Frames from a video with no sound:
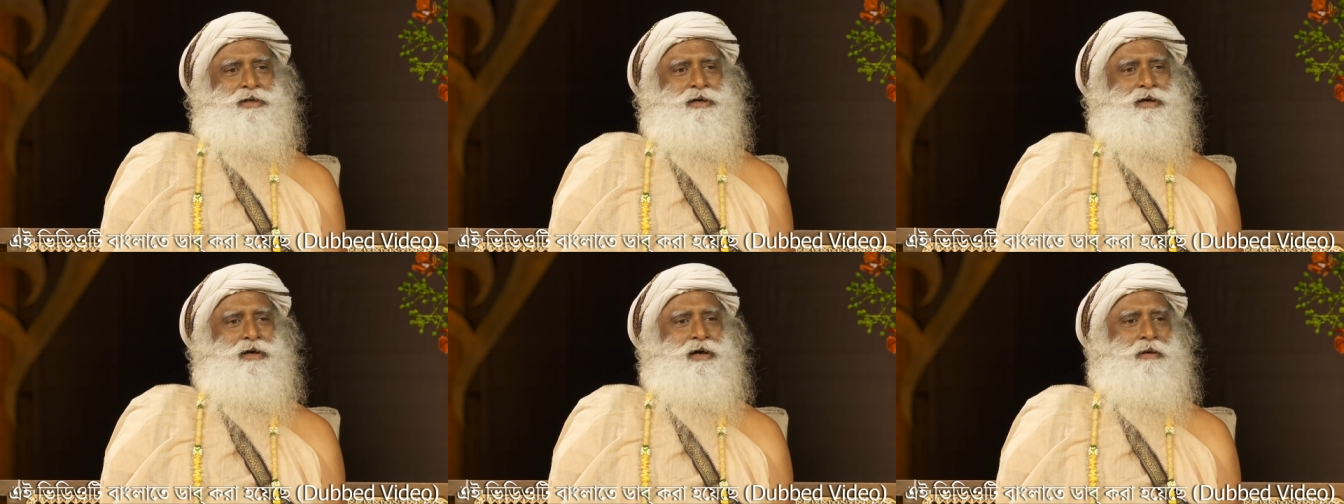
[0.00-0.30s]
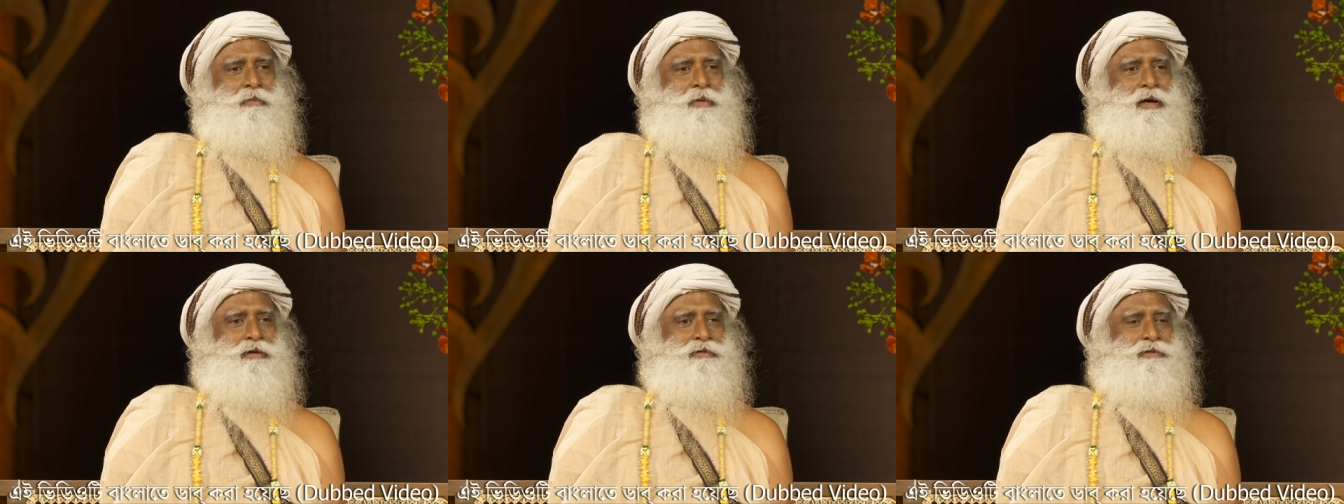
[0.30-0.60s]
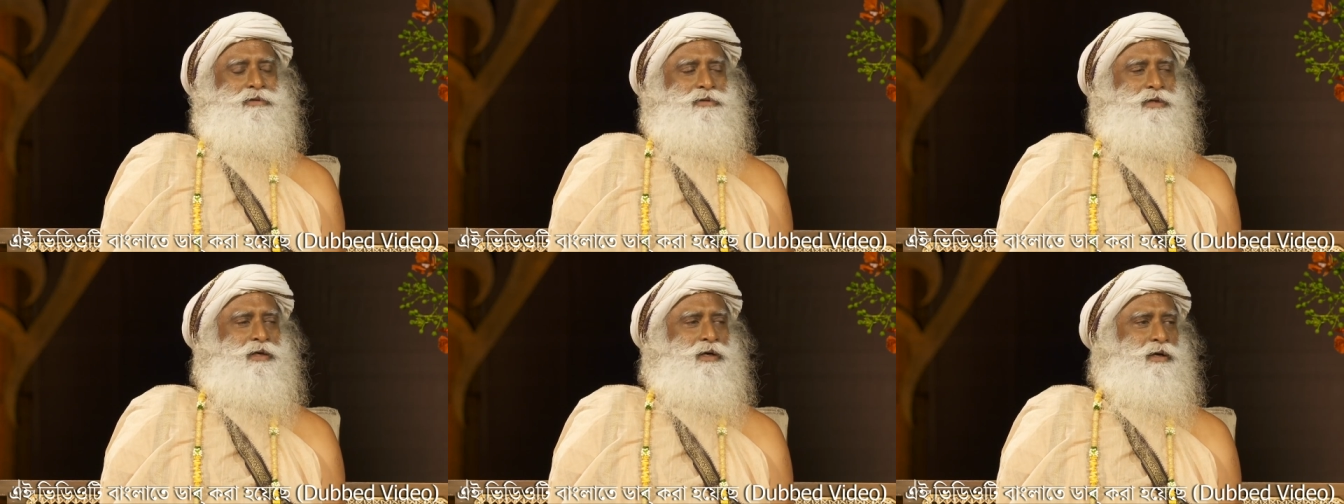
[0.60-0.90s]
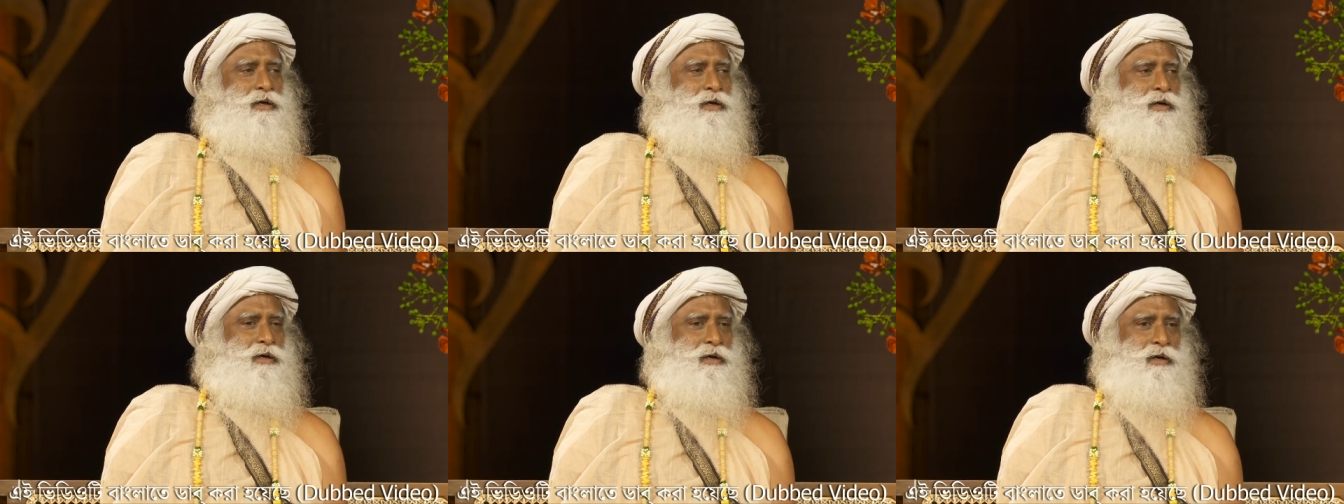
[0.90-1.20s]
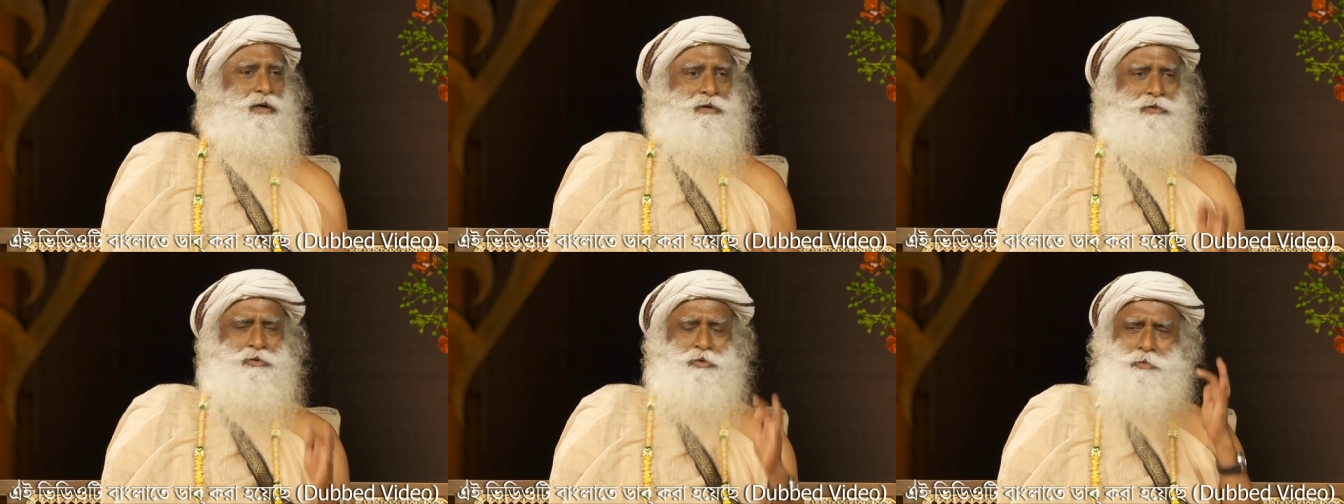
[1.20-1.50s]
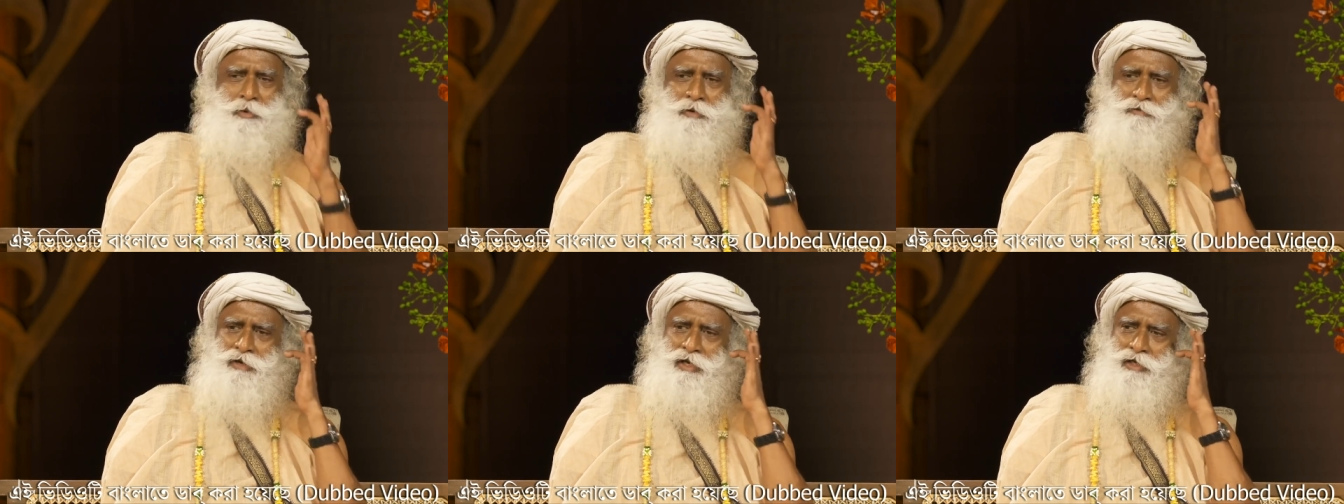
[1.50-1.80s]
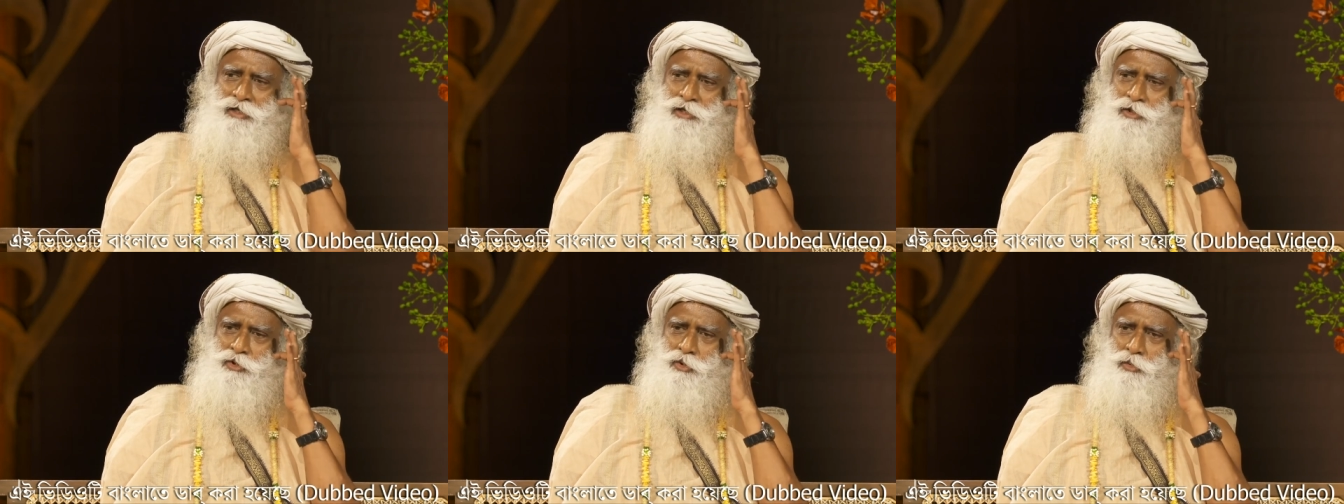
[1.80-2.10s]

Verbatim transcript: নেতৃত্ব দিচ্ছিলেন আঠেরো থেকে